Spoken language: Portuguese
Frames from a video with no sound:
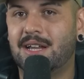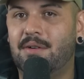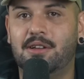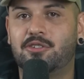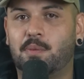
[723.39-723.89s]
Ele
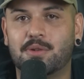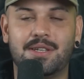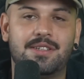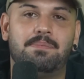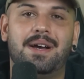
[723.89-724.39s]
tava tá tipo,
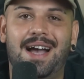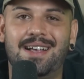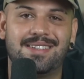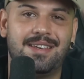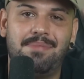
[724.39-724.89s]
sem
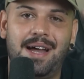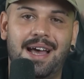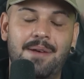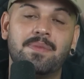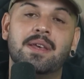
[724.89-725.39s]
espancado sem
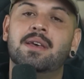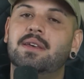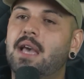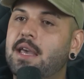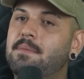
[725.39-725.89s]
parar.
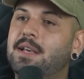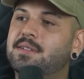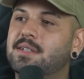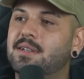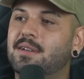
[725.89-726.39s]
Se e aí,
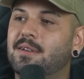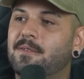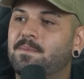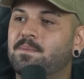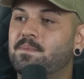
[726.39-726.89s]
mas fazer alguma
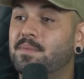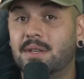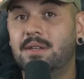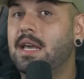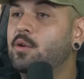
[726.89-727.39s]
coisa, né?
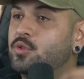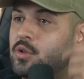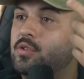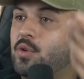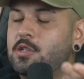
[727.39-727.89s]
E aí os
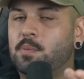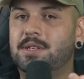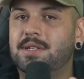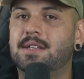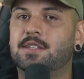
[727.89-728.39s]
outros dois
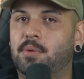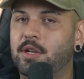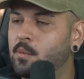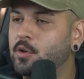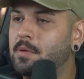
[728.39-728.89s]
policiais que
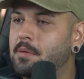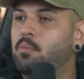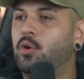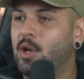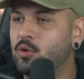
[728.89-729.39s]
poderiam muito bem
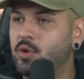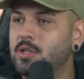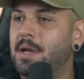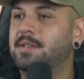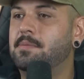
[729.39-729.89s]
botar os
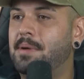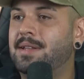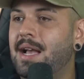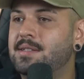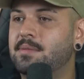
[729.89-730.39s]
dois braços dele para
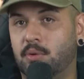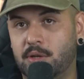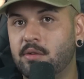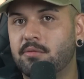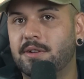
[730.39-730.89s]
trás,
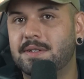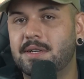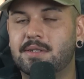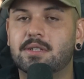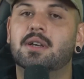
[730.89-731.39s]
poderiam fazer
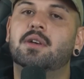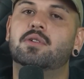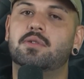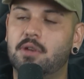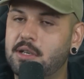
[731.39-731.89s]
isso,
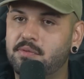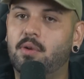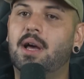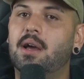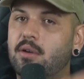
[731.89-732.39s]
eles
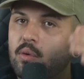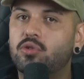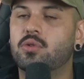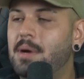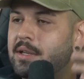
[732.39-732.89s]
vão lá e
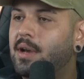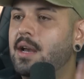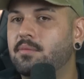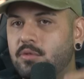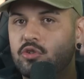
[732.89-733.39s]
continuam batendo no
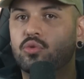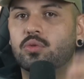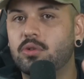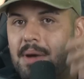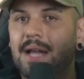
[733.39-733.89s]
cara. Eles se
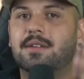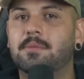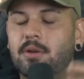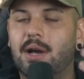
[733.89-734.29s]
juntam e batem também no